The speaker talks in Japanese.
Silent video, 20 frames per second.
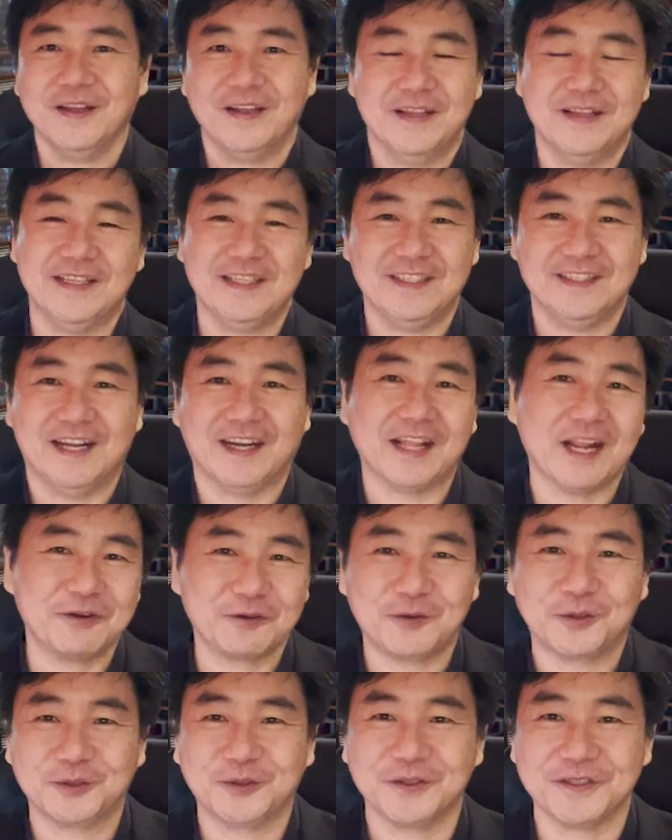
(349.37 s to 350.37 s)
になれ
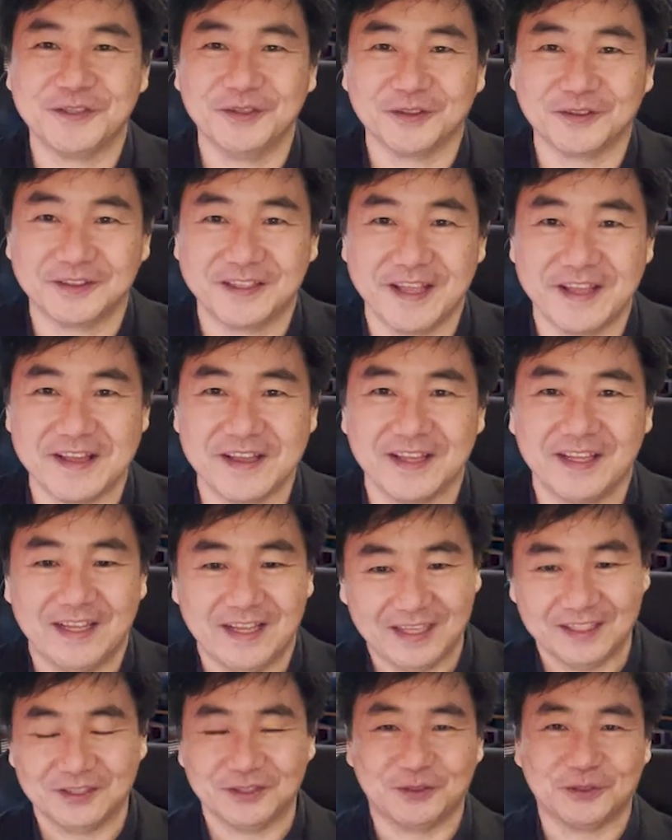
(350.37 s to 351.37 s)
ることによって、
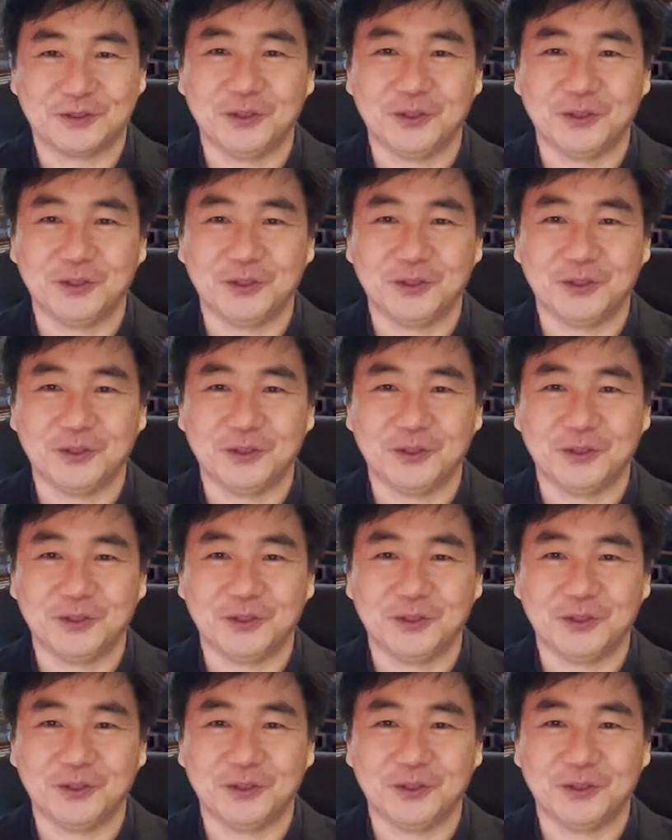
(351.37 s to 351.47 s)
えー、